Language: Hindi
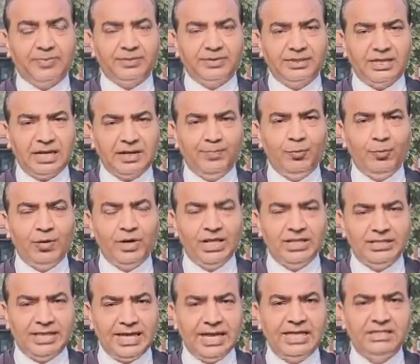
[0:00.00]
अब तक पूरे
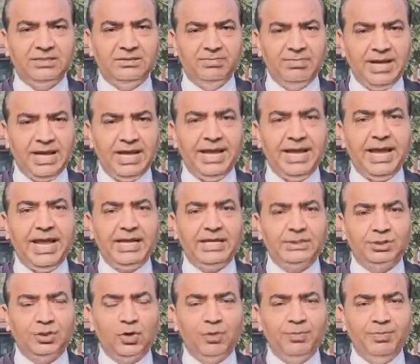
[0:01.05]
देश में
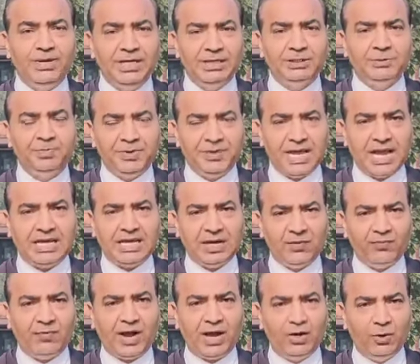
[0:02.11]
120
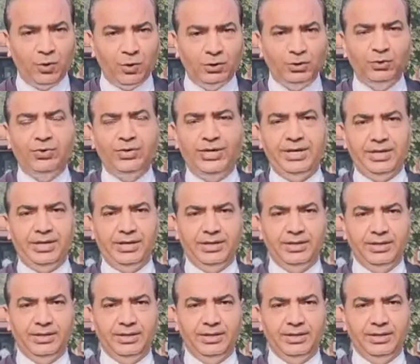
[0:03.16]
पीआईएल फाइल हो चुकी है